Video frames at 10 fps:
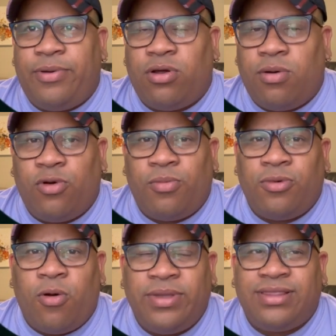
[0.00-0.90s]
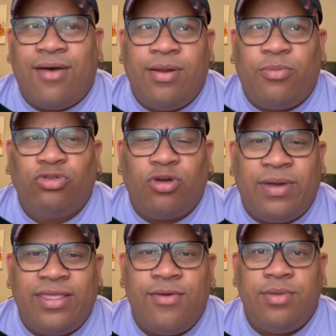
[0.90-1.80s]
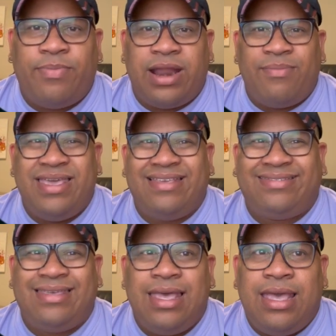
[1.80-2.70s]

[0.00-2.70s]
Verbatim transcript: Pero como comentaba, el punto más débil para mí es